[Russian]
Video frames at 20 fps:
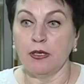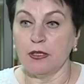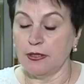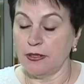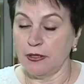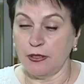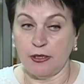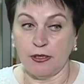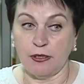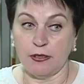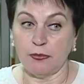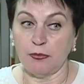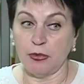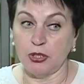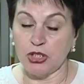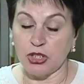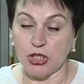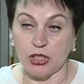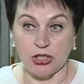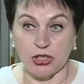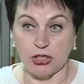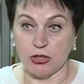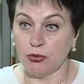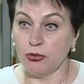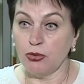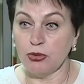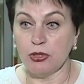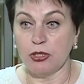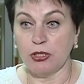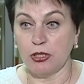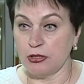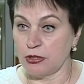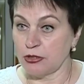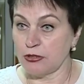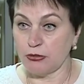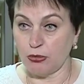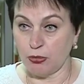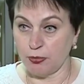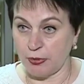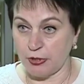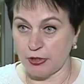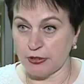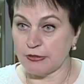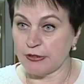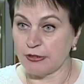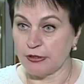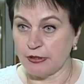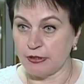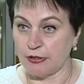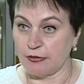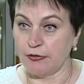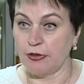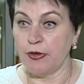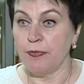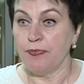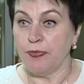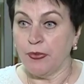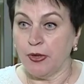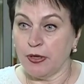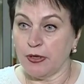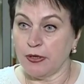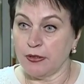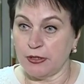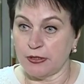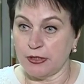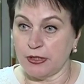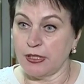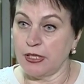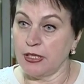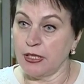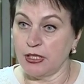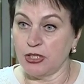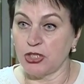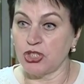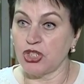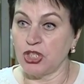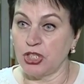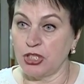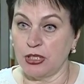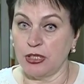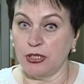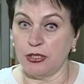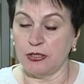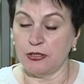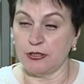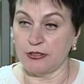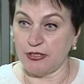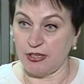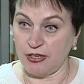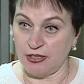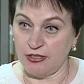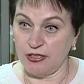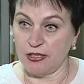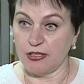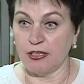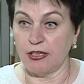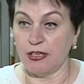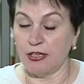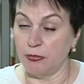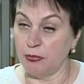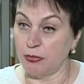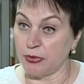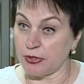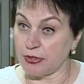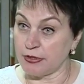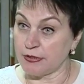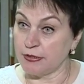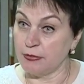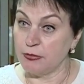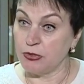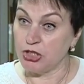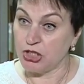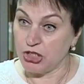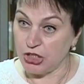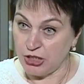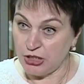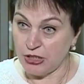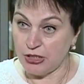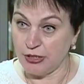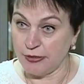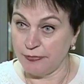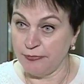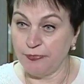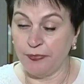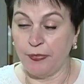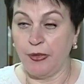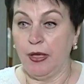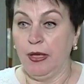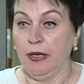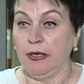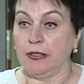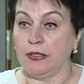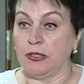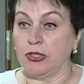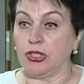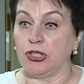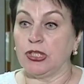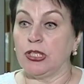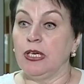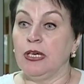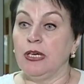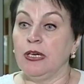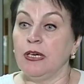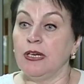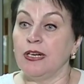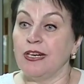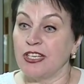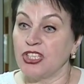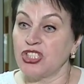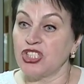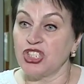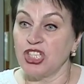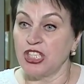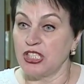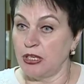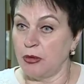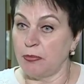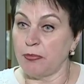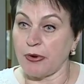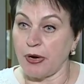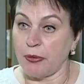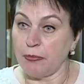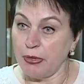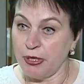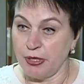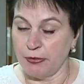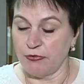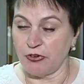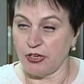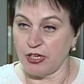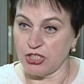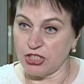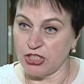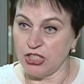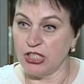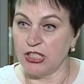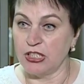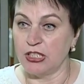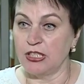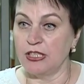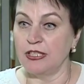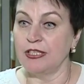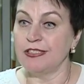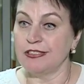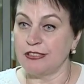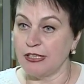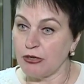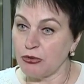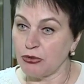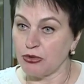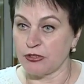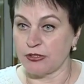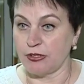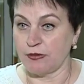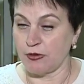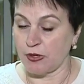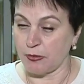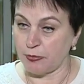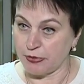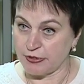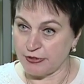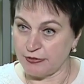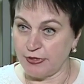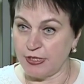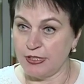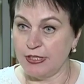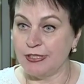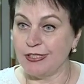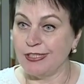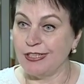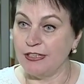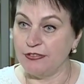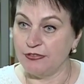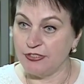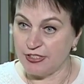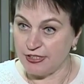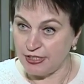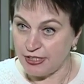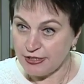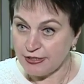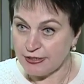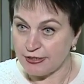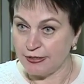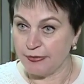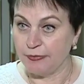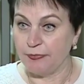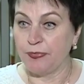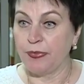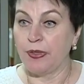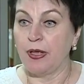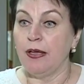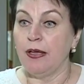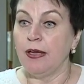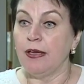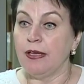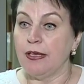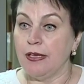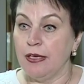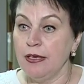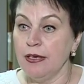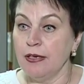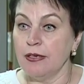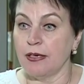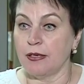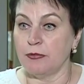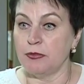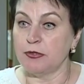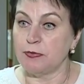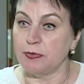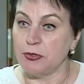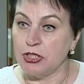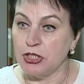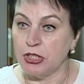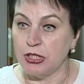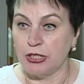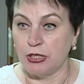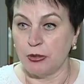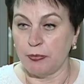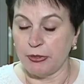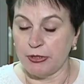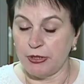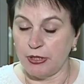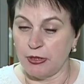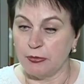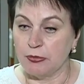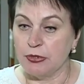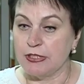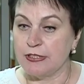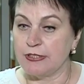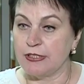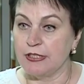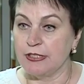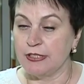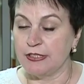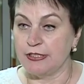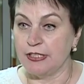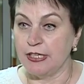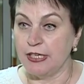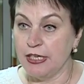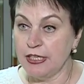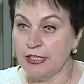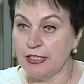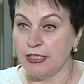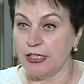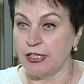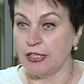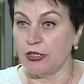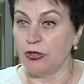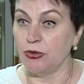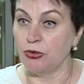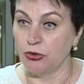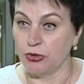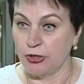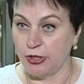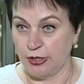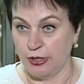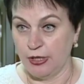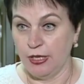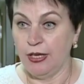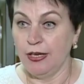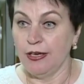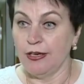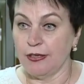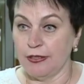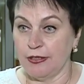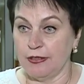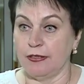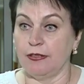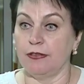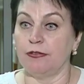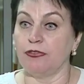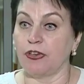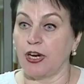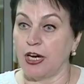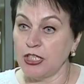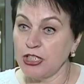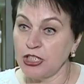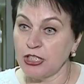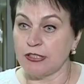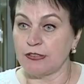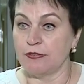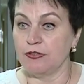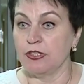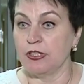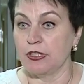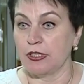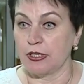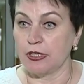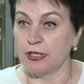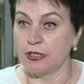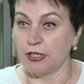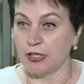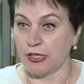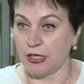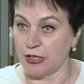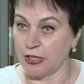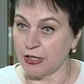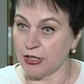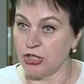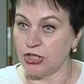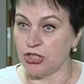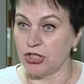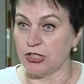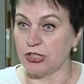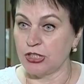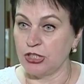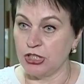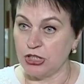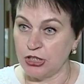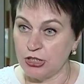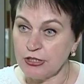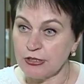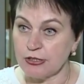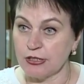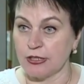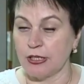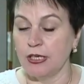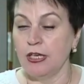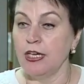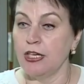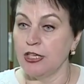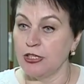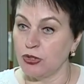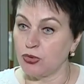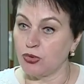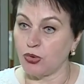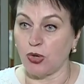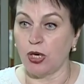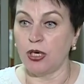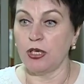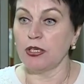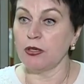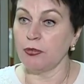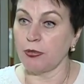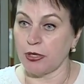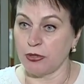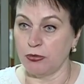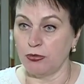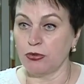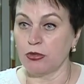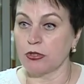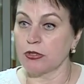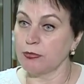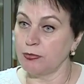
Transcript: На ближайшие годы это 100%. Это для решения стратегии импортозамещения. Значит, решение проблем вхождения сельхозтоваропроизводителей в сети – и обеспечение потребностей населения региона э, в качественных, экологически чистых и натуральных продуктах